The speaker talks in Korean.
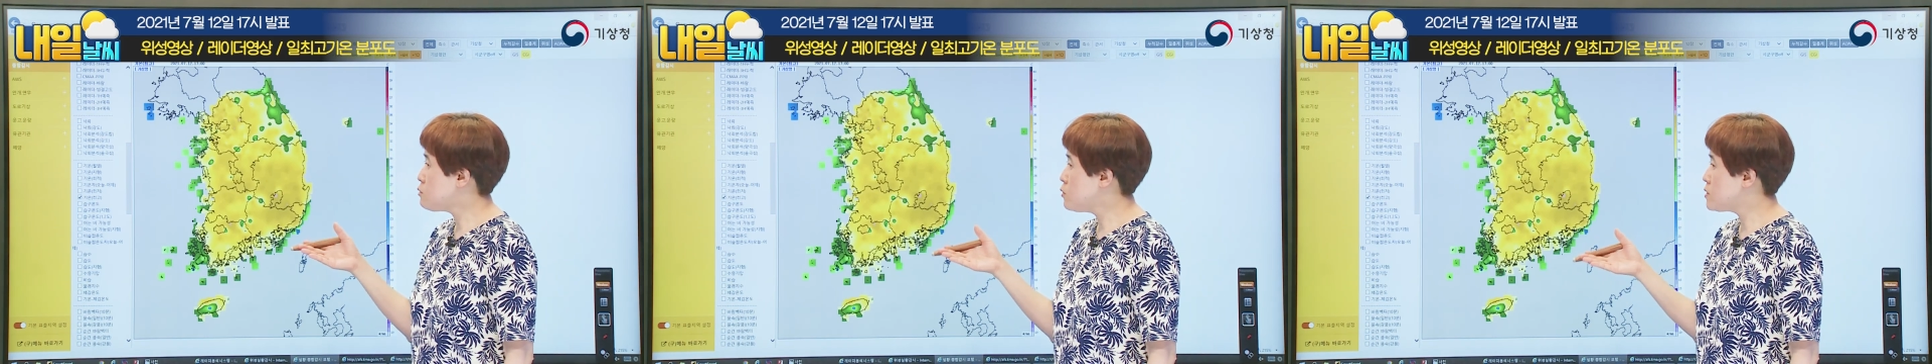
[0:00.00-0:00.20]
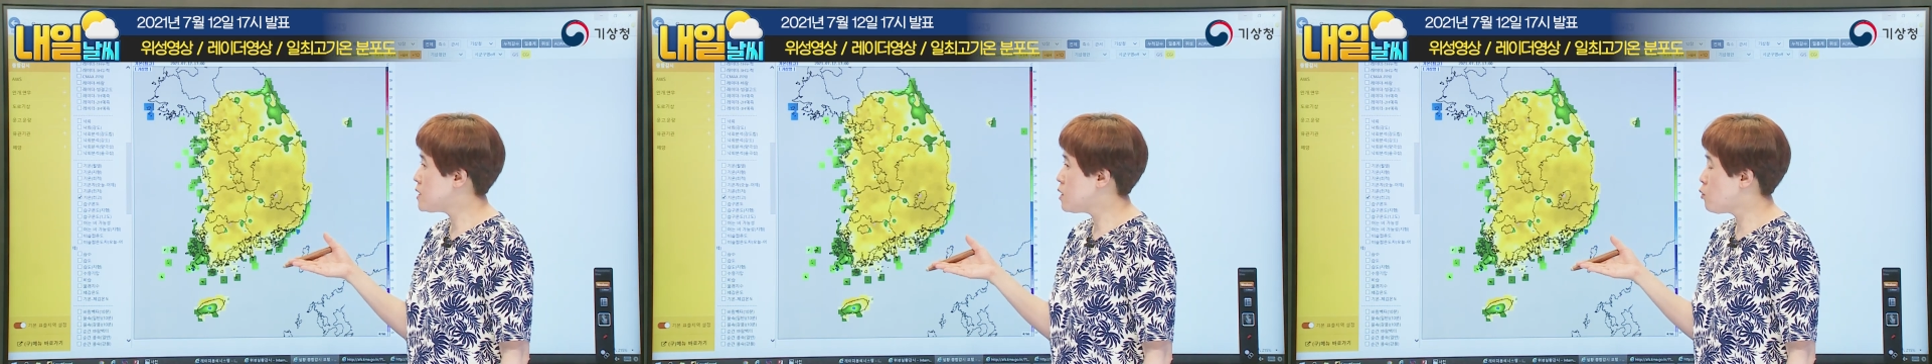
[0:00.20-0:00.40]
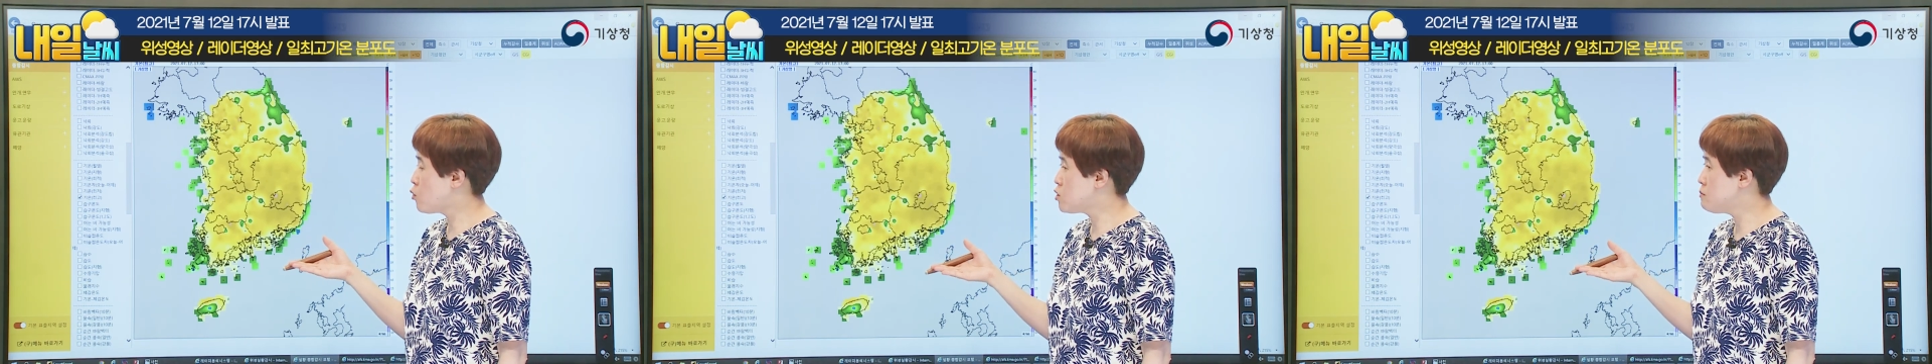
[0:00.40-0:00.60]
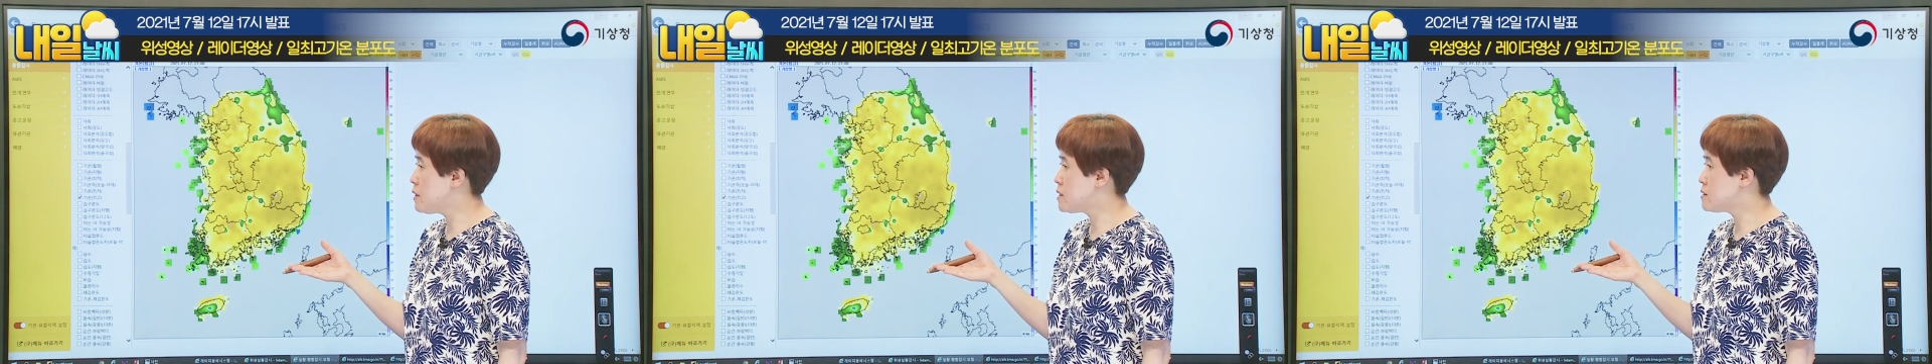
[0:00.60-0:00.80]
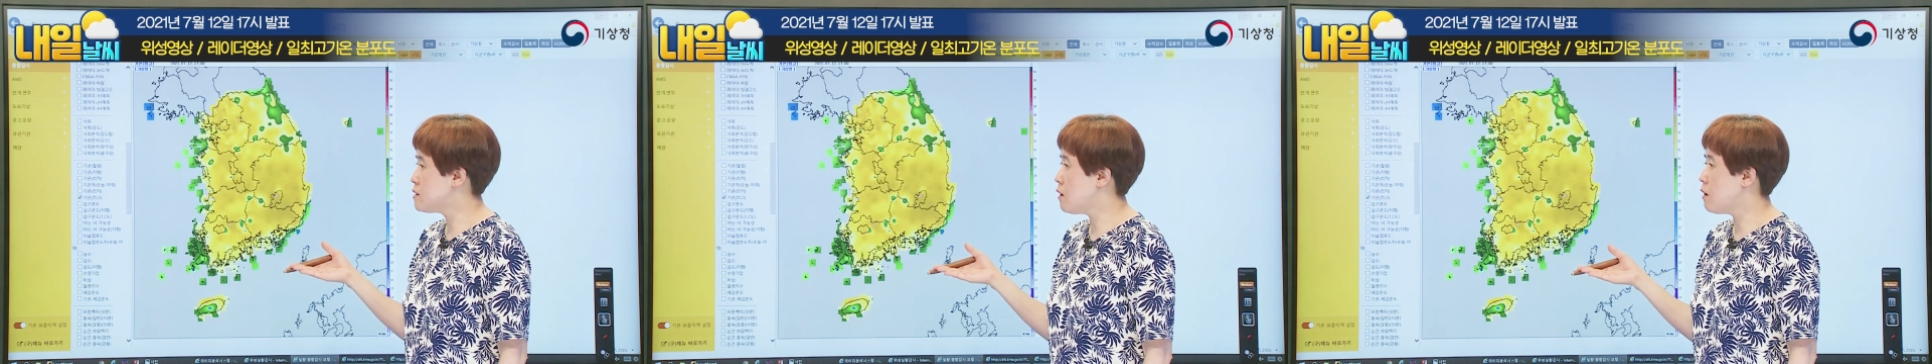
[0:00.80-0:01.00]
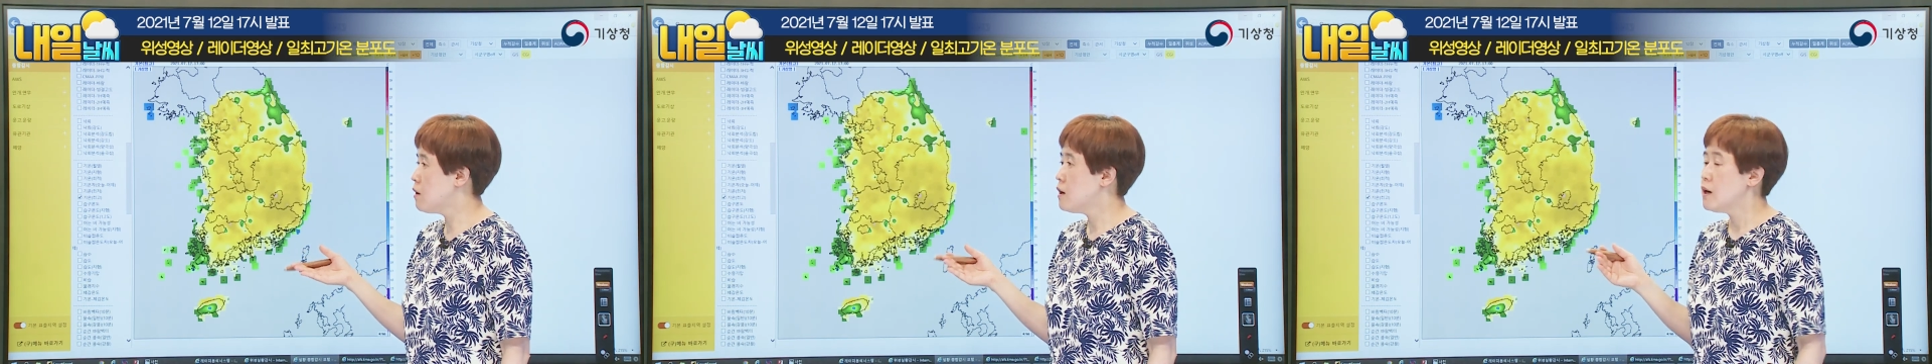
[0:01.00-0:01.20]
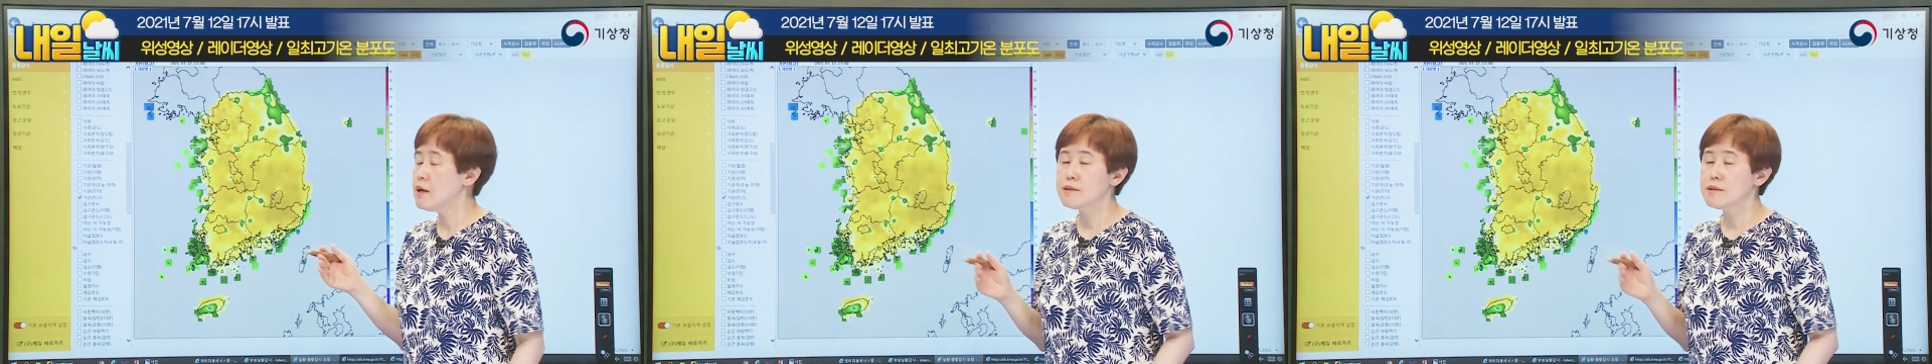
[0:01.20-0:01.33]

도 이상 오르면서